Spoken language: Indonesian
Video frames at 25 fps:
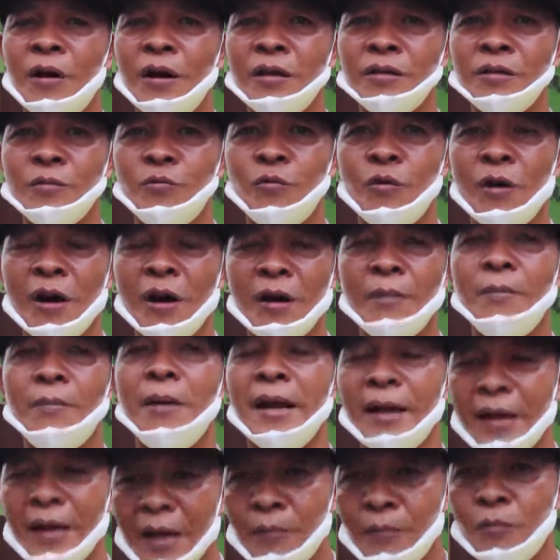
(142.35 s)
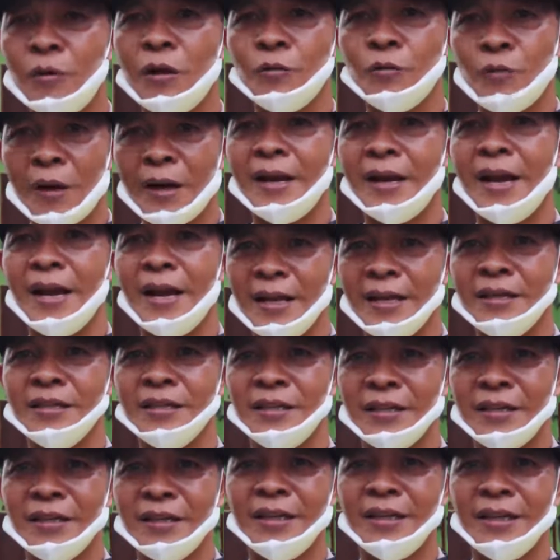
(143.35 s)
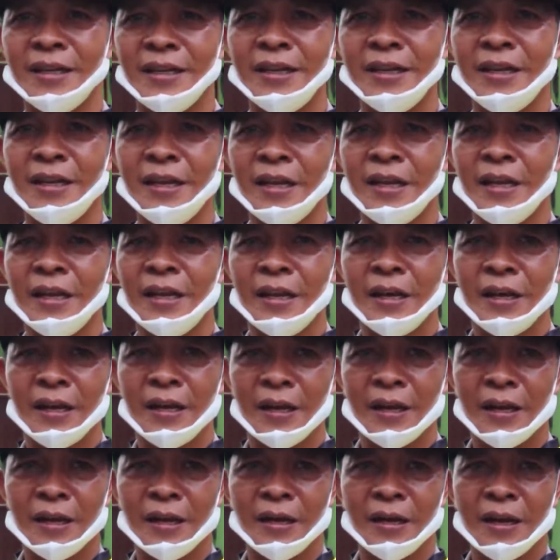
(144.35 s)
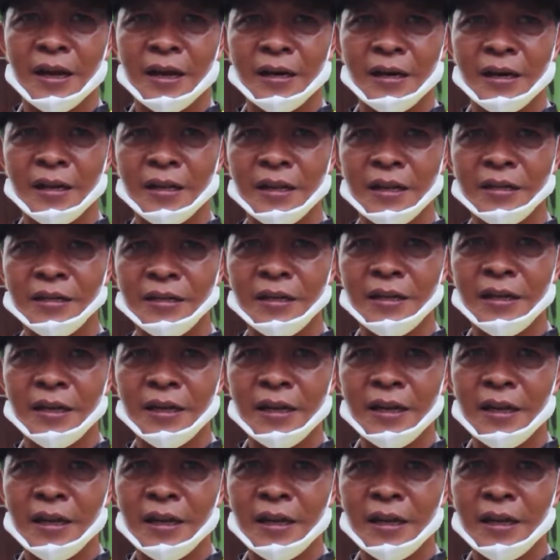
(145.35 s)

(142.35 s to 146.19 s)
Sosialisasi tersebut juga dirangkai dengan penyerahan secara simbolis